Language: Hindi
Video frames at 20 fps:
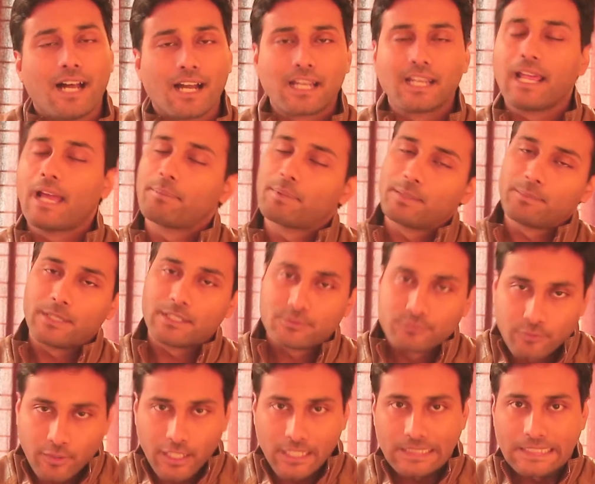अगर आपके
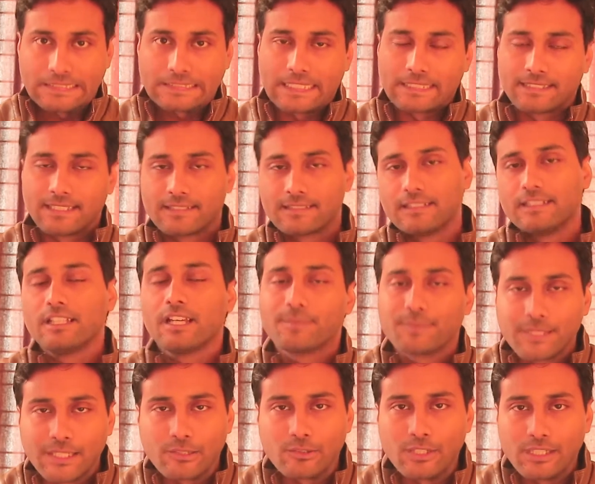पास वायरलेस एक्सेसरी
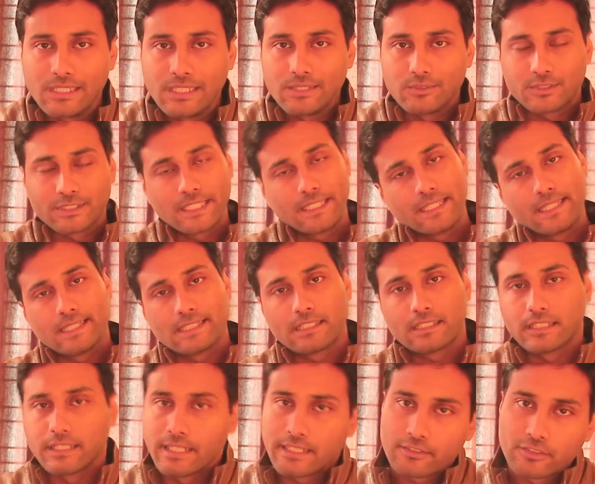आप रेगुलरली उसे
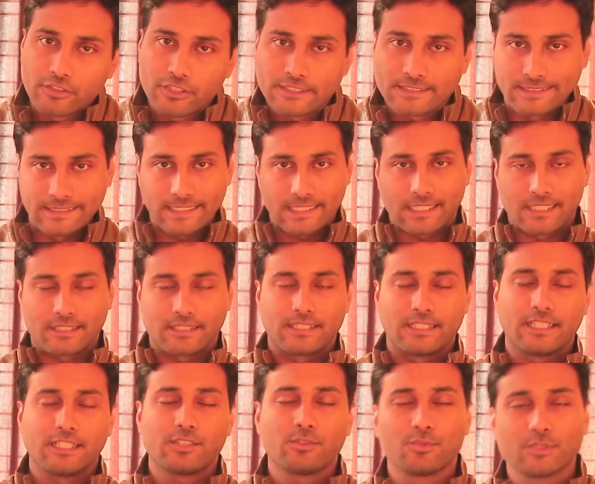कनेक्ट और डिस्कनेक्ट करते
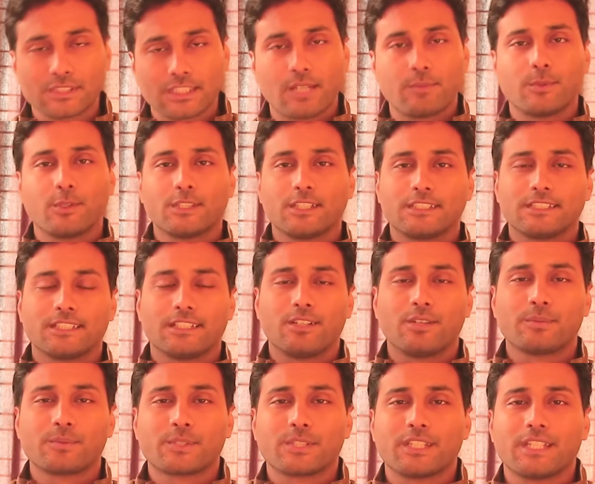हैं तो उसका बहुत अच्छा
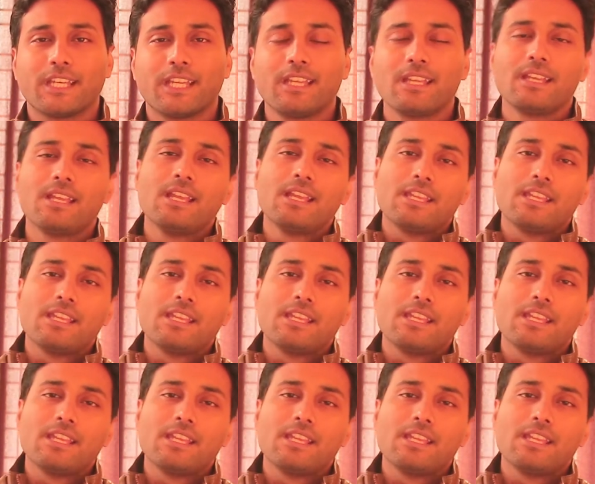ऑप्शन है